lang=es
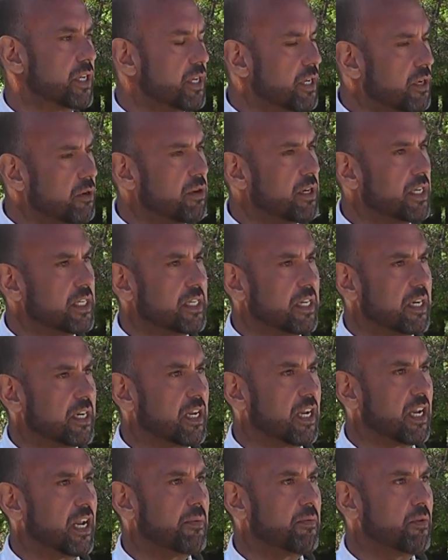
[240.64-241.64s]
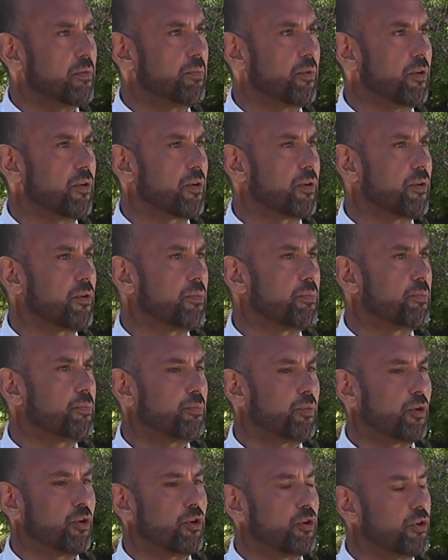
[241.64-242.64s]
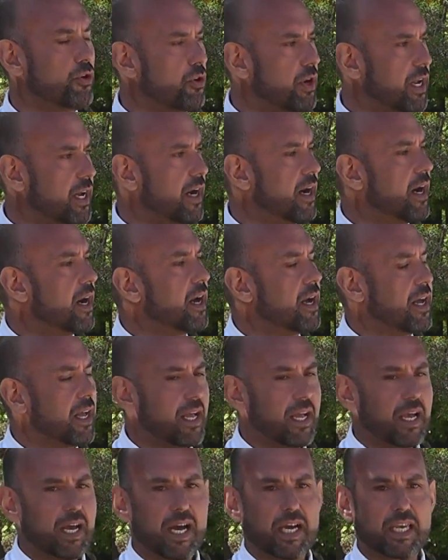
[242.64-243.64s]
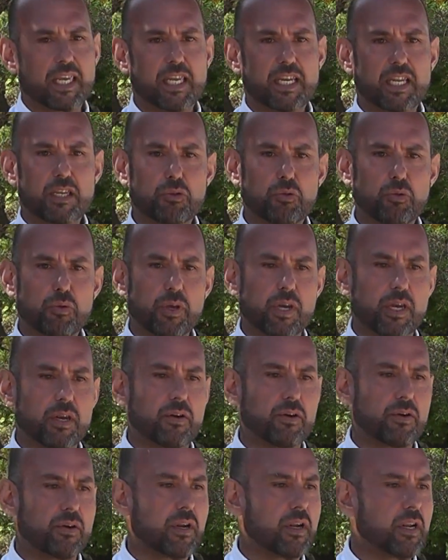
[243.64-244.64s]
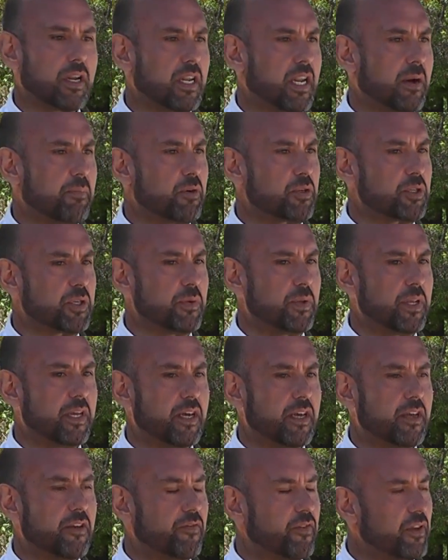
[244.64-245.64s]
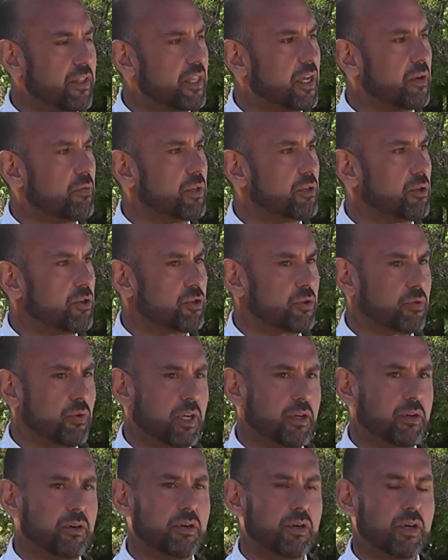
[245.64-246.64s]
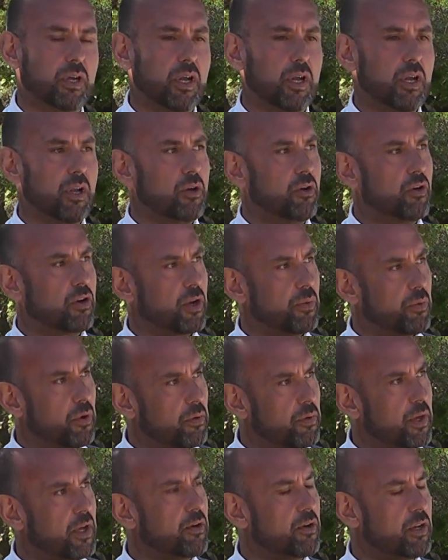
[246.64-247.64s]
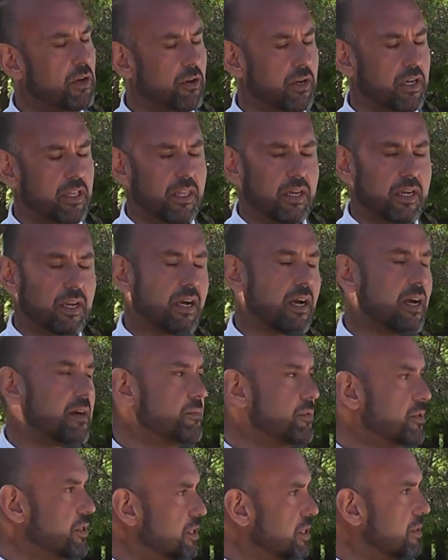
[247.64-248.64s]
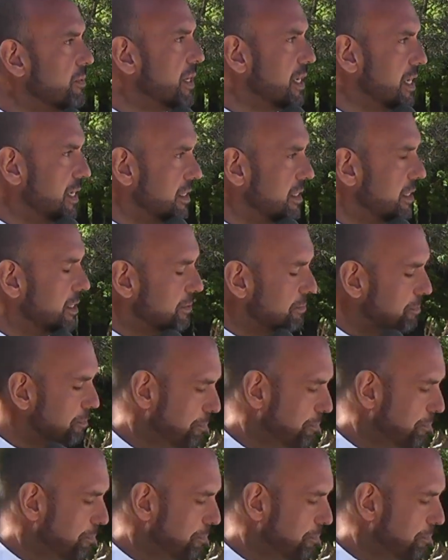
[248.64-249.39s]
seguir con ese reclamo por, honor a, a, quienes tuvieron la posibilidad de defender nuestro suelo, los que volvieron y los que están acá. Muchísimas gracias.